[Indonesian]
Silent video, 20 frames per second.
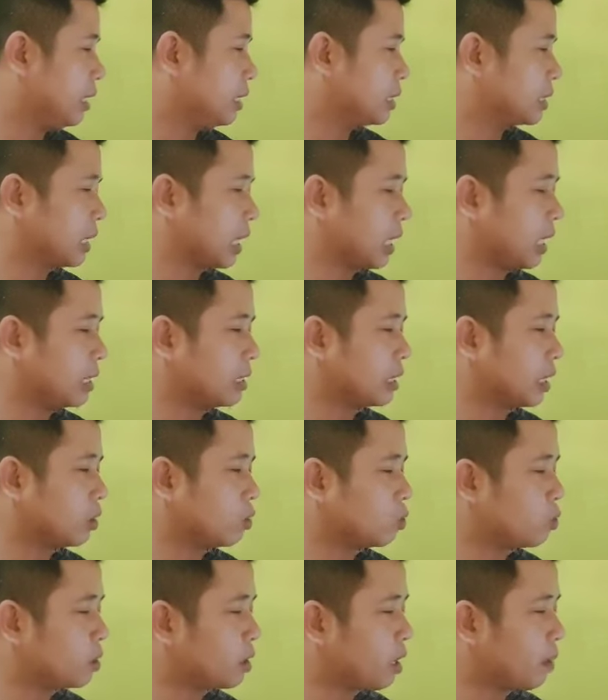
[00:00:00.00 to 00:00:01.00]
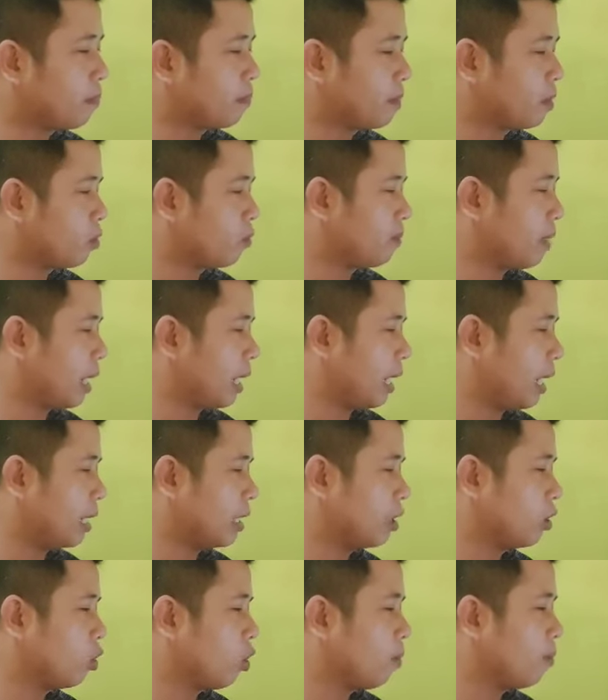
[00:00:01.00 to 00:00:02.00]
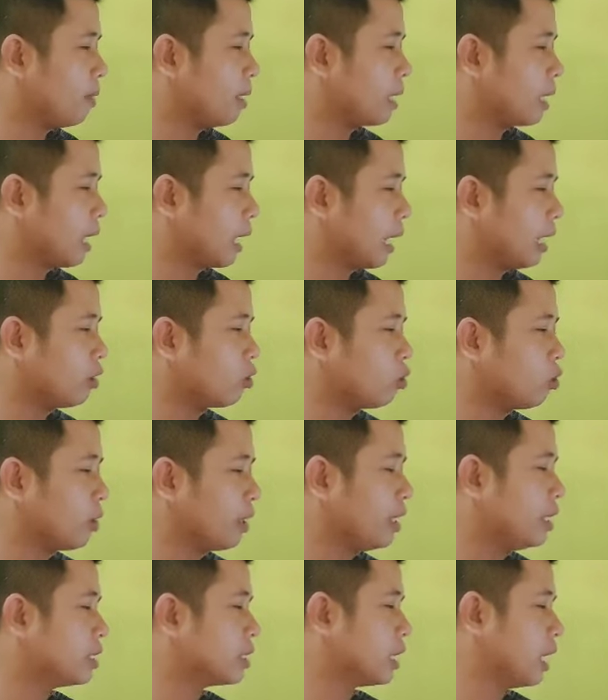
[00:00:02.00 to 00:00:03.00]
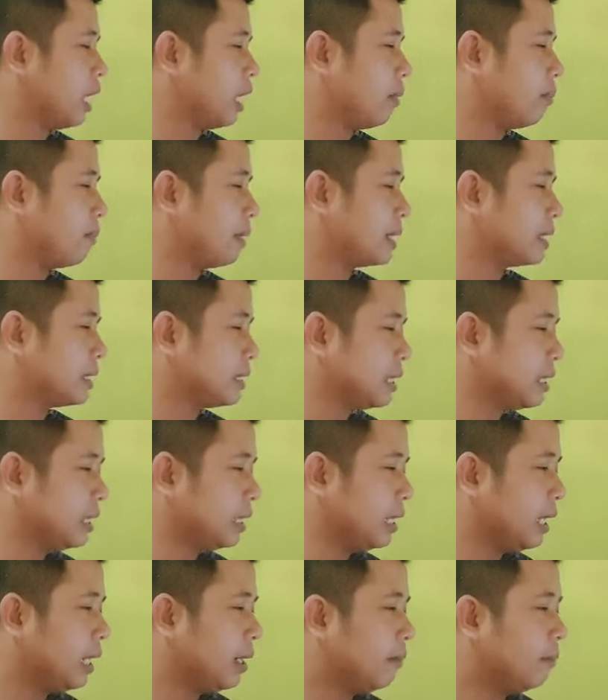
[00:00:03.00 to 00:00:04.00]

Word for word: salah satunya perubahan nomenklatur Isa Al-Masih